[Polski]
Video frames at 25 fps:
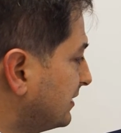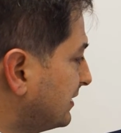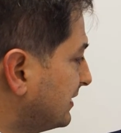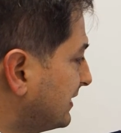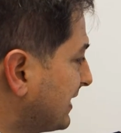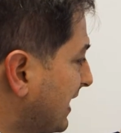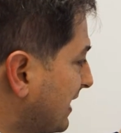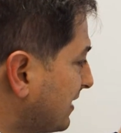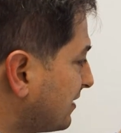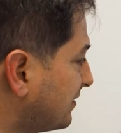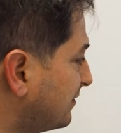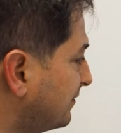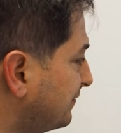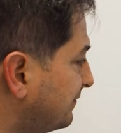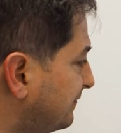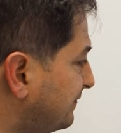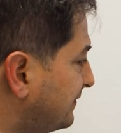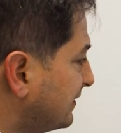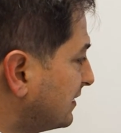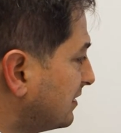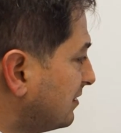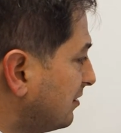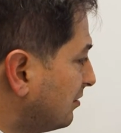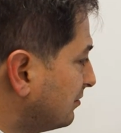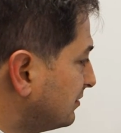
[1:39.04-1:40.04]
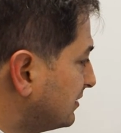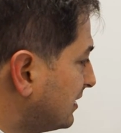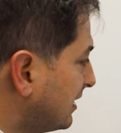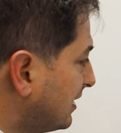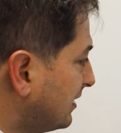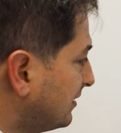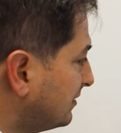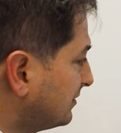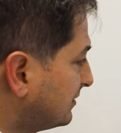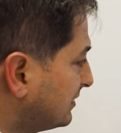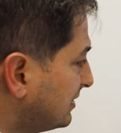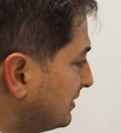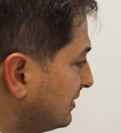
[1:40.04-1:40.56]
jak
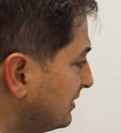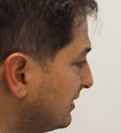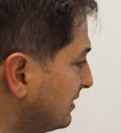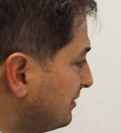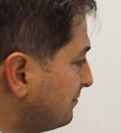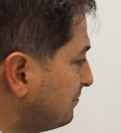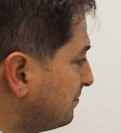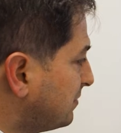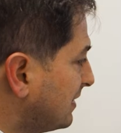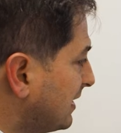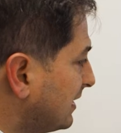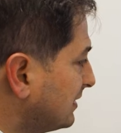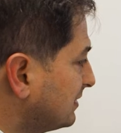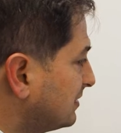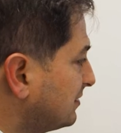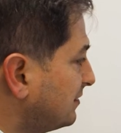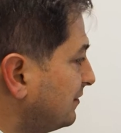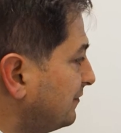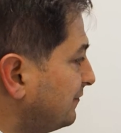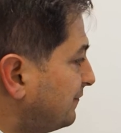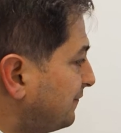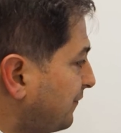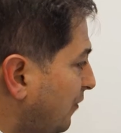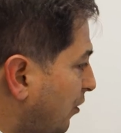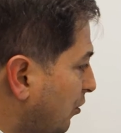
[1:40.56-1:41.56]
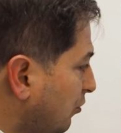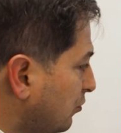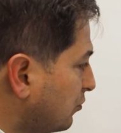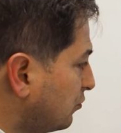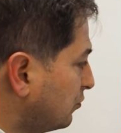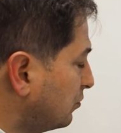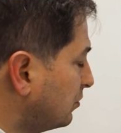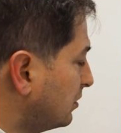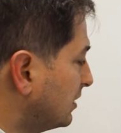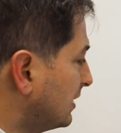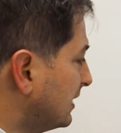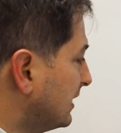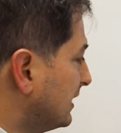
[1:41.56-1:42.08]
wygląda ten implant w
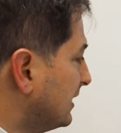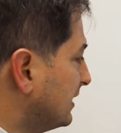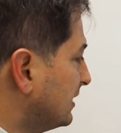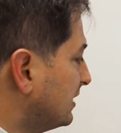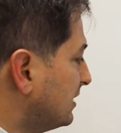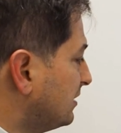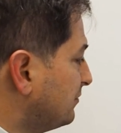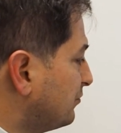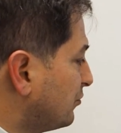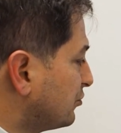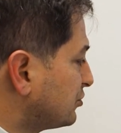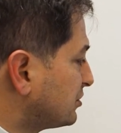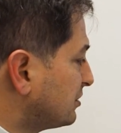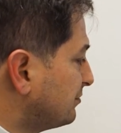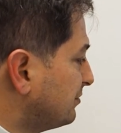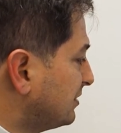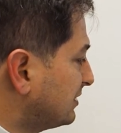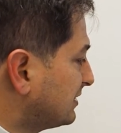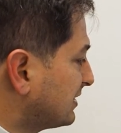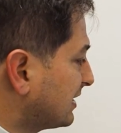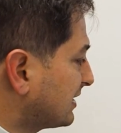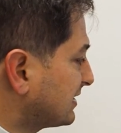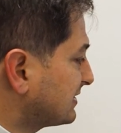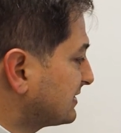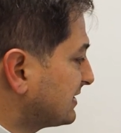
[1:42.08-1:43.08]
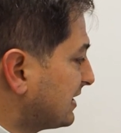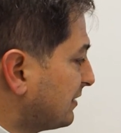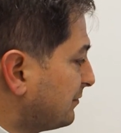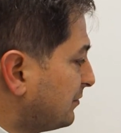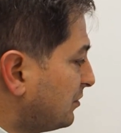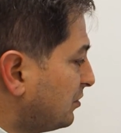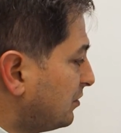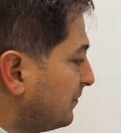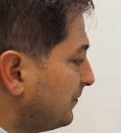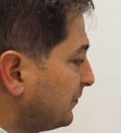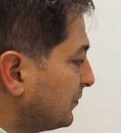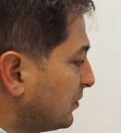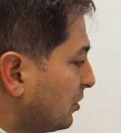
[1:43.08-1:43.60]
oku i możemy tak
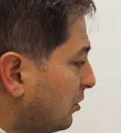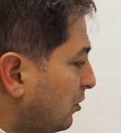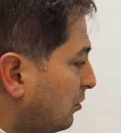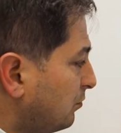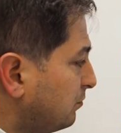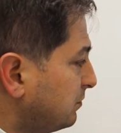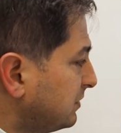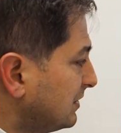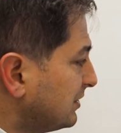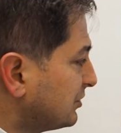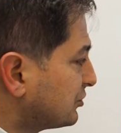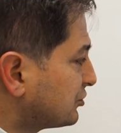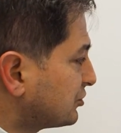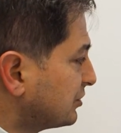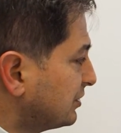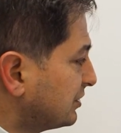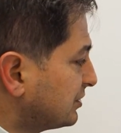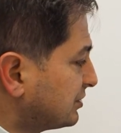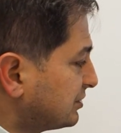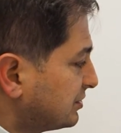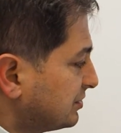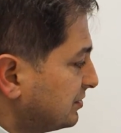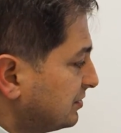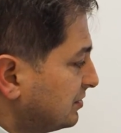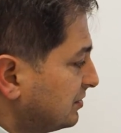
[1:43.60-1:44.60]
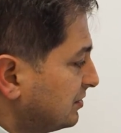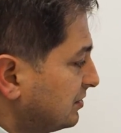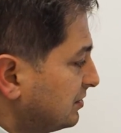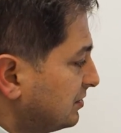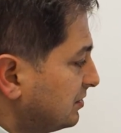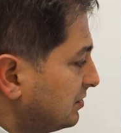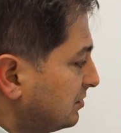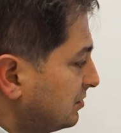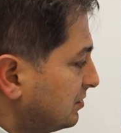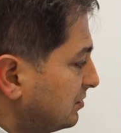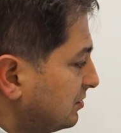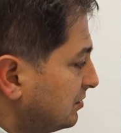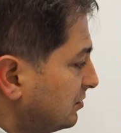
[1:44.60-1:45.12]
samo obliczyć
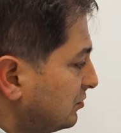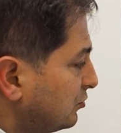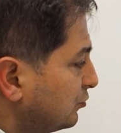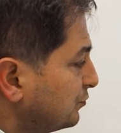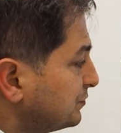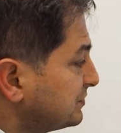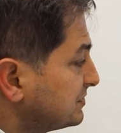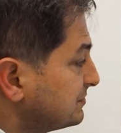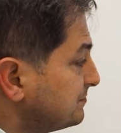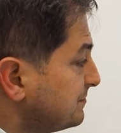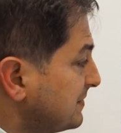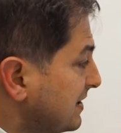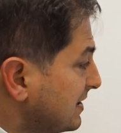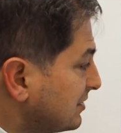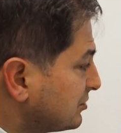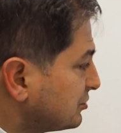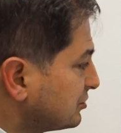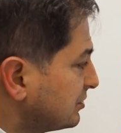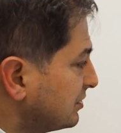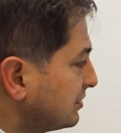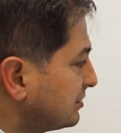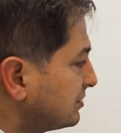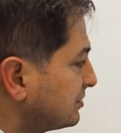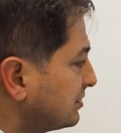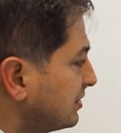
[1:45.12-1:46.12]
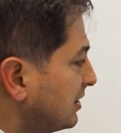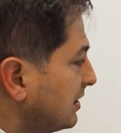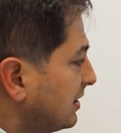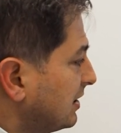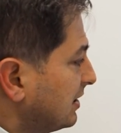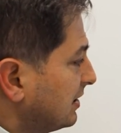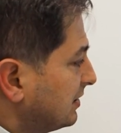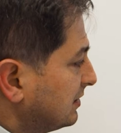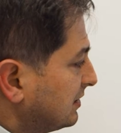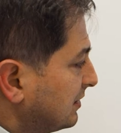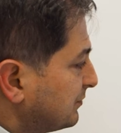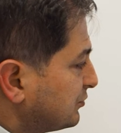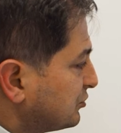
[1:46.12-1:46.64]
e, lub zmierzyć
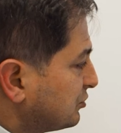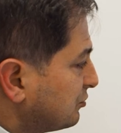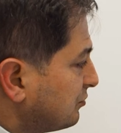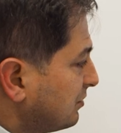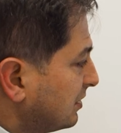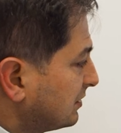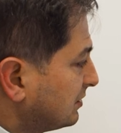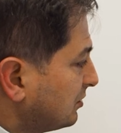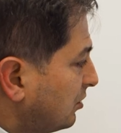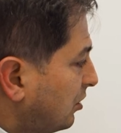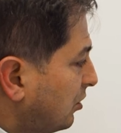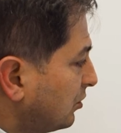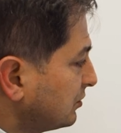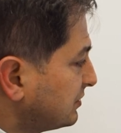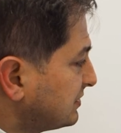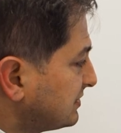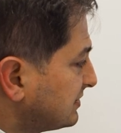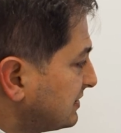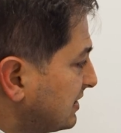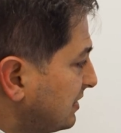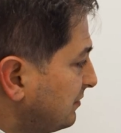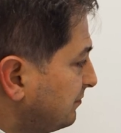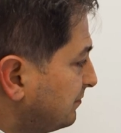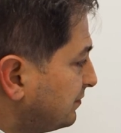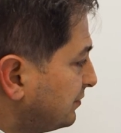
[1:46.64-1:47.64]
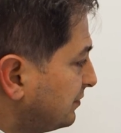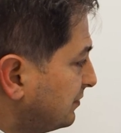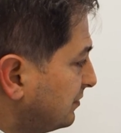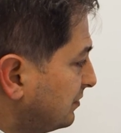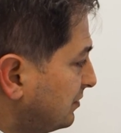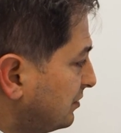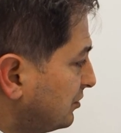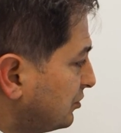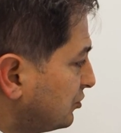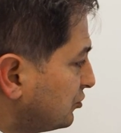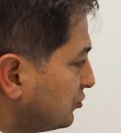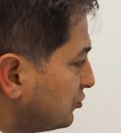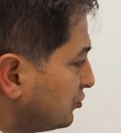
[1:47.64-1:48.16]
na przykład odstęp
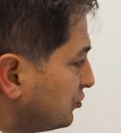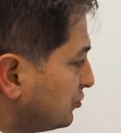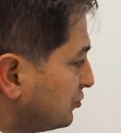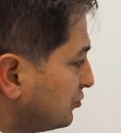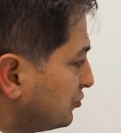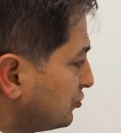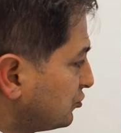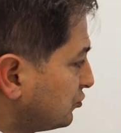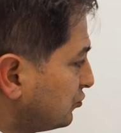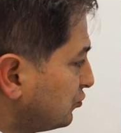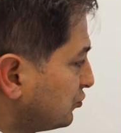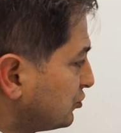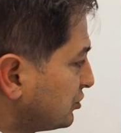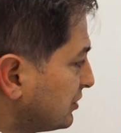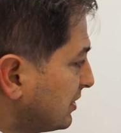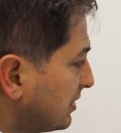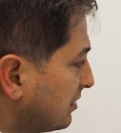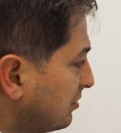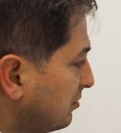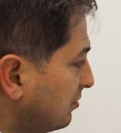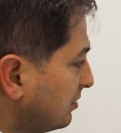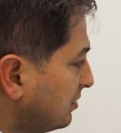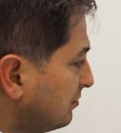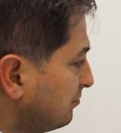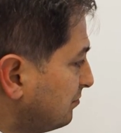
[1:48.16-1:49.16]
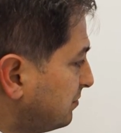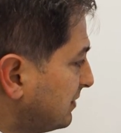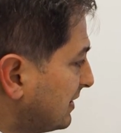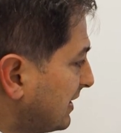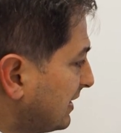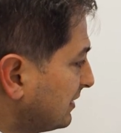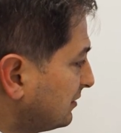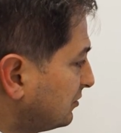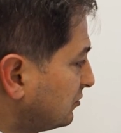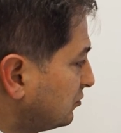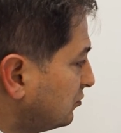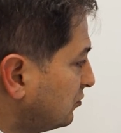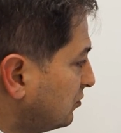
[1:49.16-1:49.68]
sztucznego
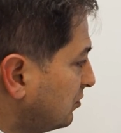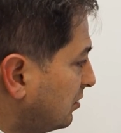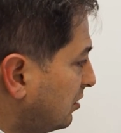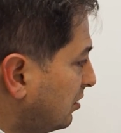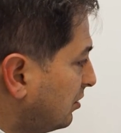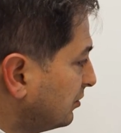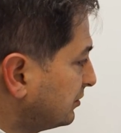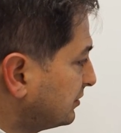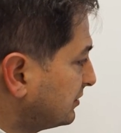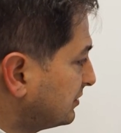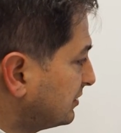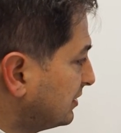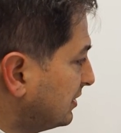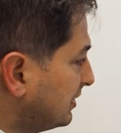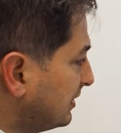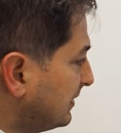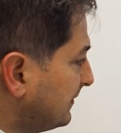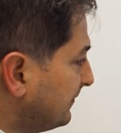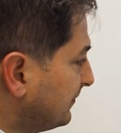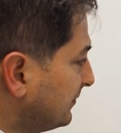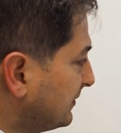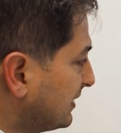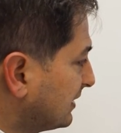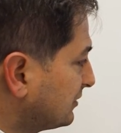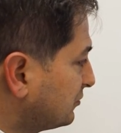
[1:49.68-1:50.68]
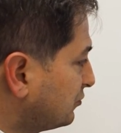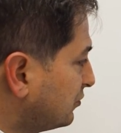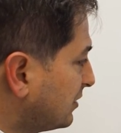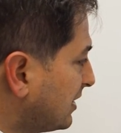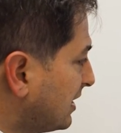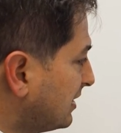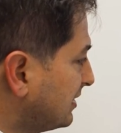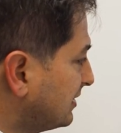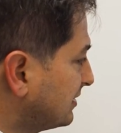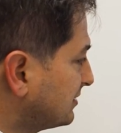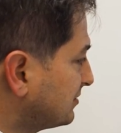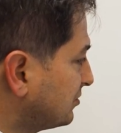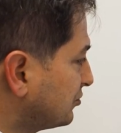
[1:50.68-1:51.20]
implantu od
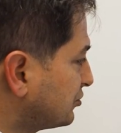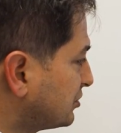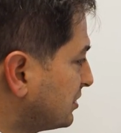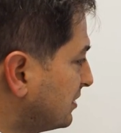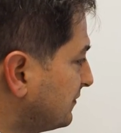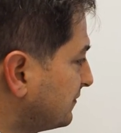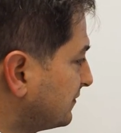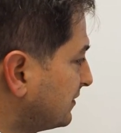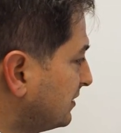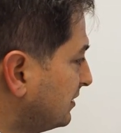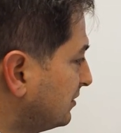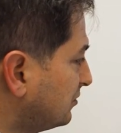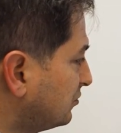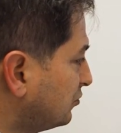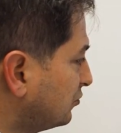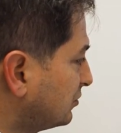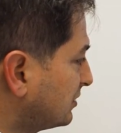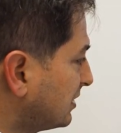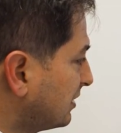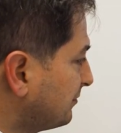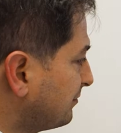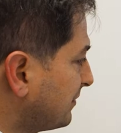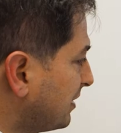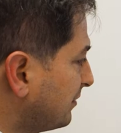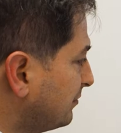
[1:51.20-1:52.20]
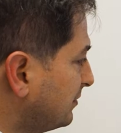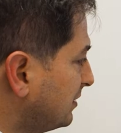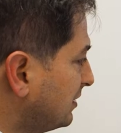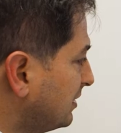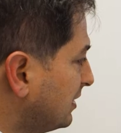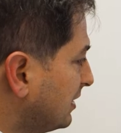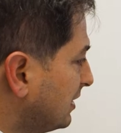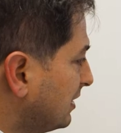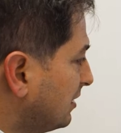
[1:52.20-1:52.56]
naturalnej soczewki. Tutaj mamy